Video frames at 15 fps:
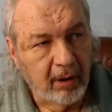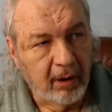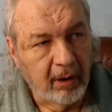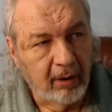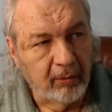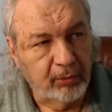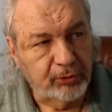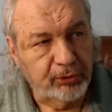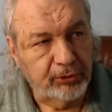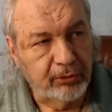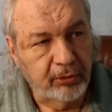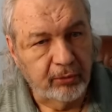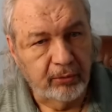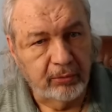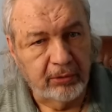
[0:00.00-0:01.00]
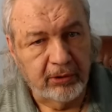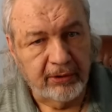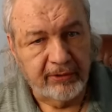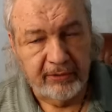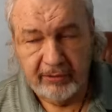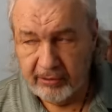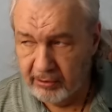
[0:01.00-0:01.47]
Вот что у
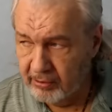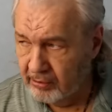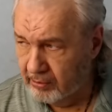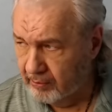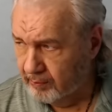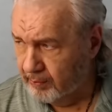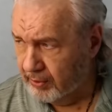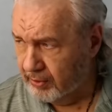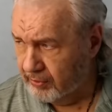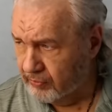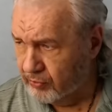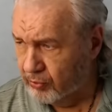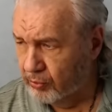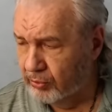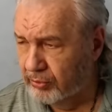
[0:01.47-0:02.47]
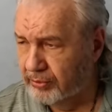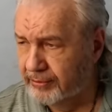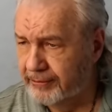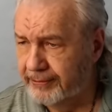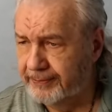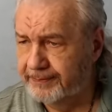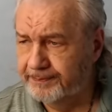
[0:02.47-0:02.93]
нас
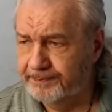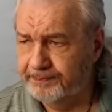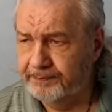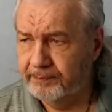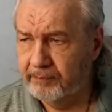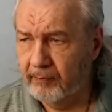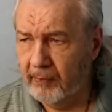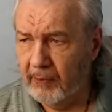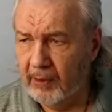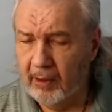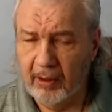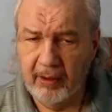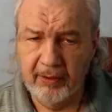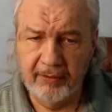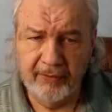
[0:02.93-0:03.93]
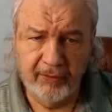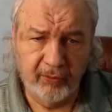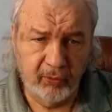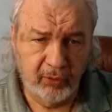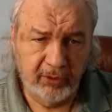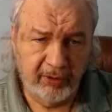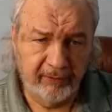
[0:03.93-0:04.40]
происходит
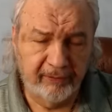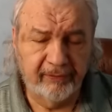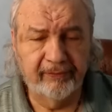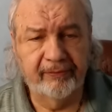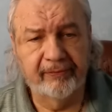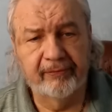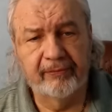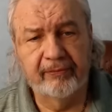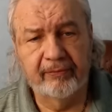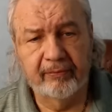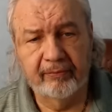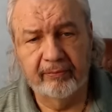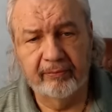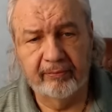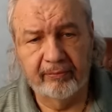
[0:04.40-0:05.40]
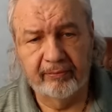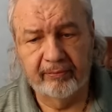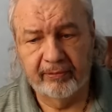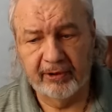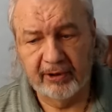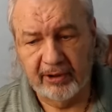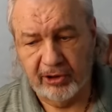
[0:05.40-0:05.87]
сегодня
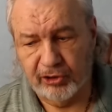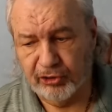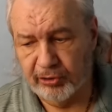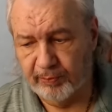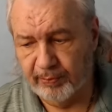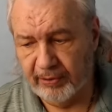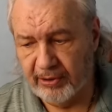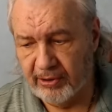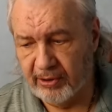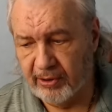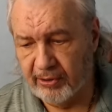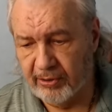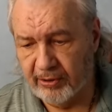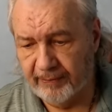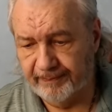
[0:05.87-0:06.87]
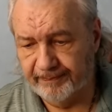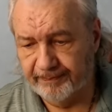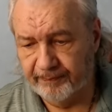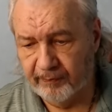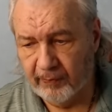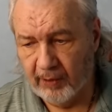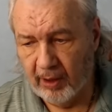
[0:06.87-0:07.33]
на нашей планете.
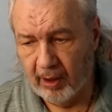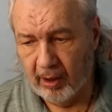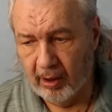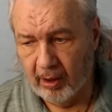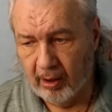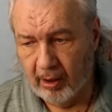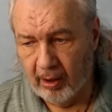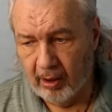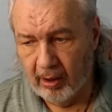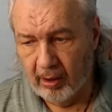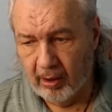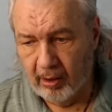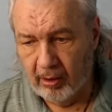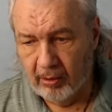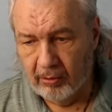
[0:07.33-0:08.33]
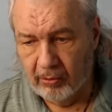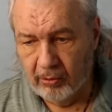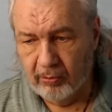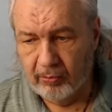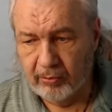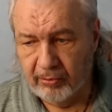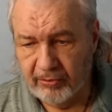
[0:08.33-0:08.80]
Ну,
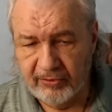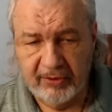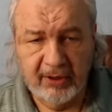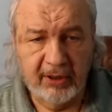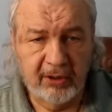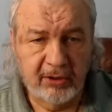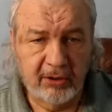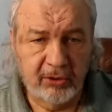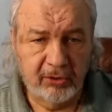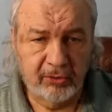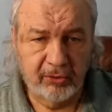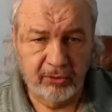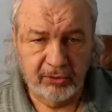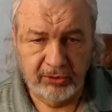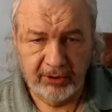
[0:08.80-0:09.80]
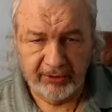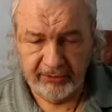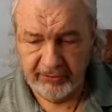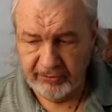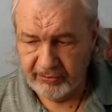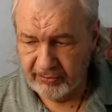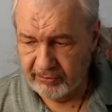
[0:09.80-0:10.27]
вы знаете, что сейчас,
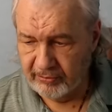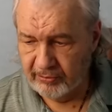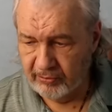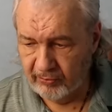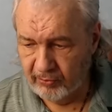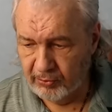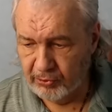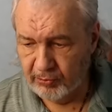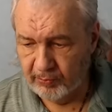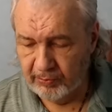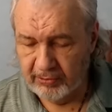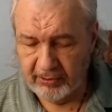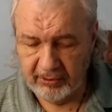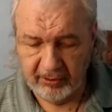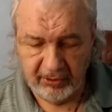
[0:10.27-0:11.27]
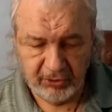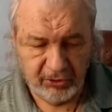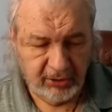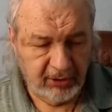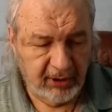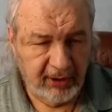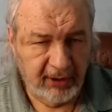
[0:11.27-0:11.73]
в общем-то,
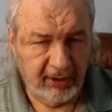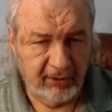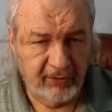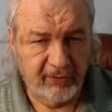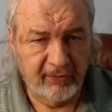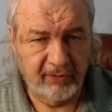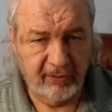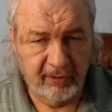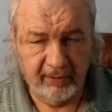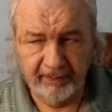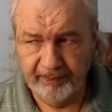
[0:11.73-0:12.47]
начинается